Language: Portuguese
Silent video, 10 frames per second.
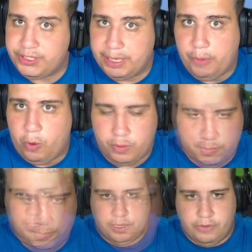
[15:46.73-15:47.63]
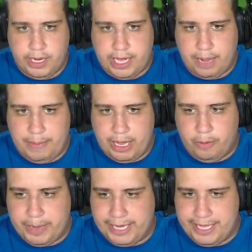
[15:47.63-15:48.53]
isso é bom. Não vou reclamar não,
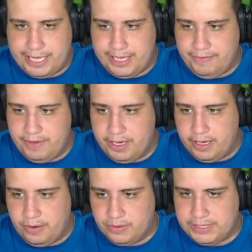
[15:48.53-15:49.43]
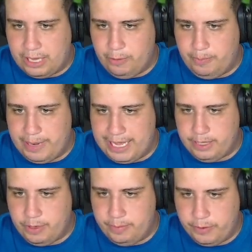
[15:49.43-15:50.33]
pra quem já teve Gonzalo Plata,
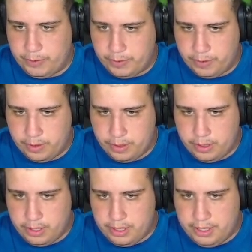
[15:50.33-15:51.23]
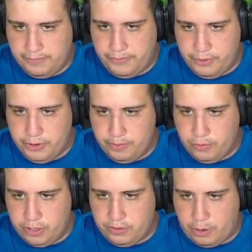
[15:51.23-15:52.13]
meu amigo. Ter
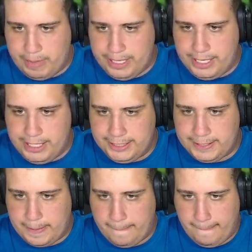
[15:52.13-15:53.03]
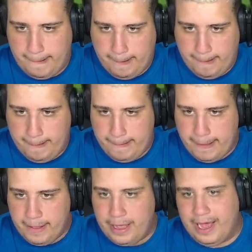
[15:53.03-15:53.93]
Fujimoto é uma delícia.
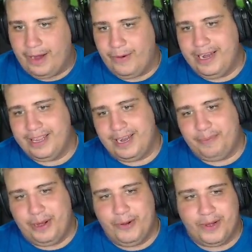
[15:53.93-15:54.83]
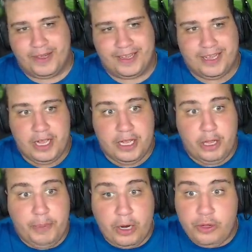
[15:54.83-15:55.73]
Ah, agora ele atrapalhou. Deu
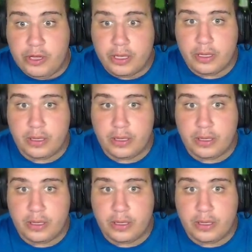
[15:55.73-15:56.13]
pênalti!